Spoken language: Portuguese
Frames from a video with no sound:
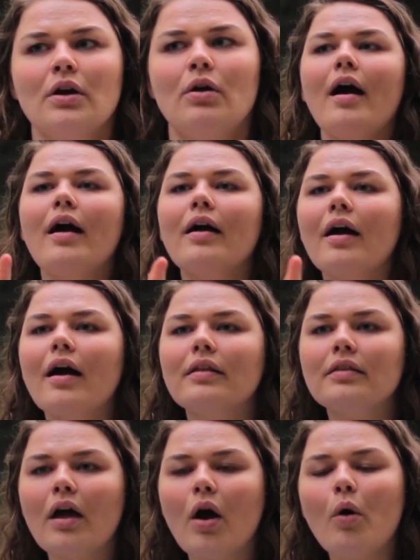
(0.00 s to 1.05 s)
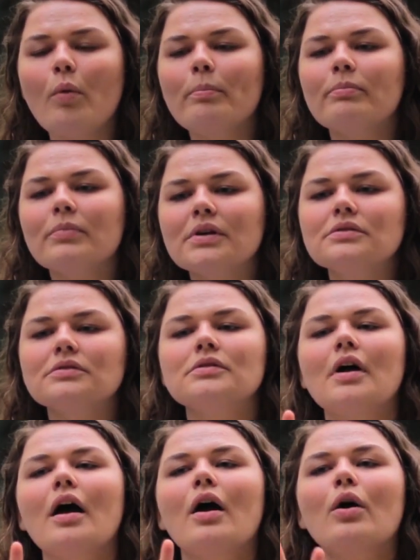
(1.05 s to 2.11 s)
As pessoas precisam parar e
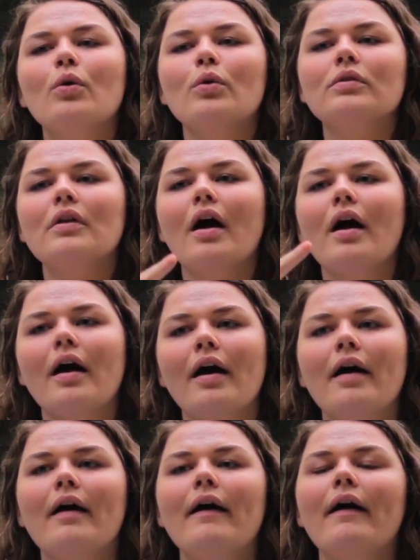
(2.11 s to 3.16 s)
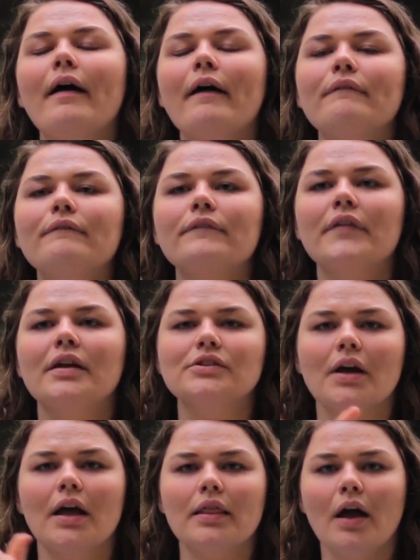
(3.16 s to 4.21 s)
cuidar de suas próprias vidas.
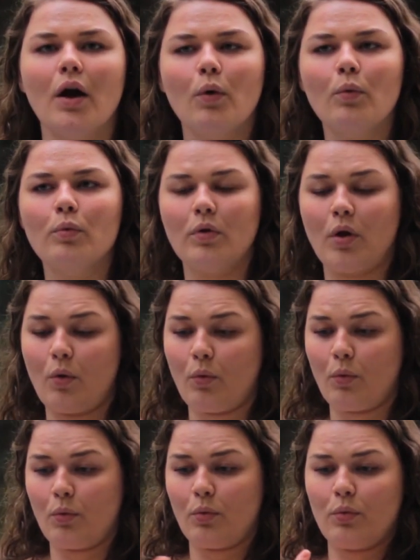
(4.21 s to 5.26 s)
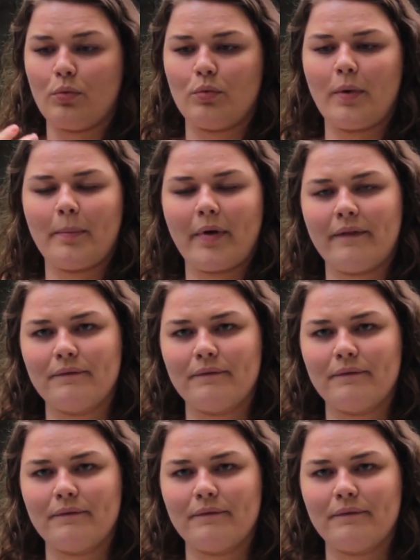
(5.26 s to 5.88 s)
Eu cuido da minha.